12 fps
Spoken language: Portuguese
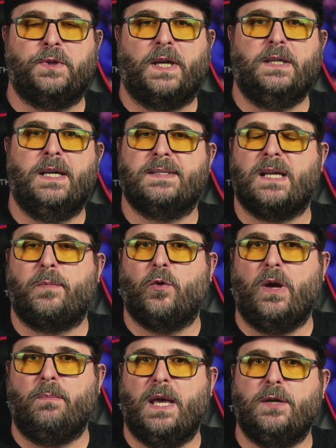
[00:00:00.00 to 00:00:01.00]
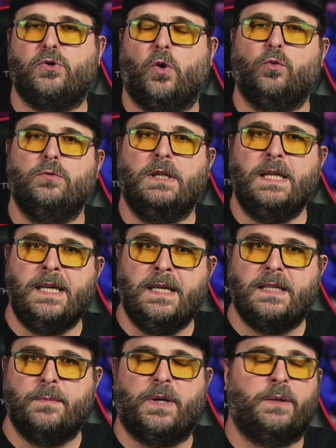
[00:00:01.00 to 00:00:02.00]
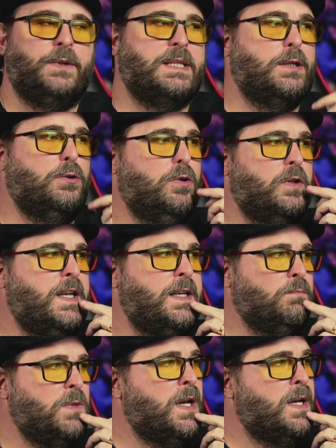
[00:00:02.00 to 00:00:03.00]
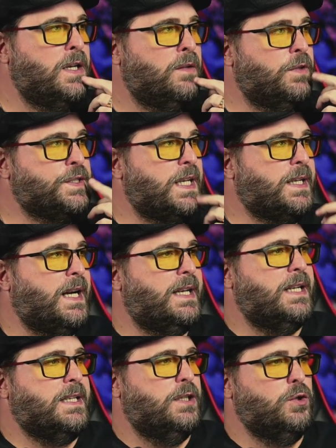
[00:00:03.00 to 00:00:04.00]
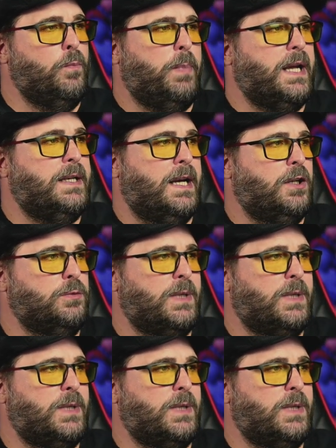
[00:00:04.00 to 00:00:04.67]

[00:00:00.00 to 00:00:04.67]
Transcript: e recebe um e-mail com o um link para fazer o login, você cai aqui num painel, numa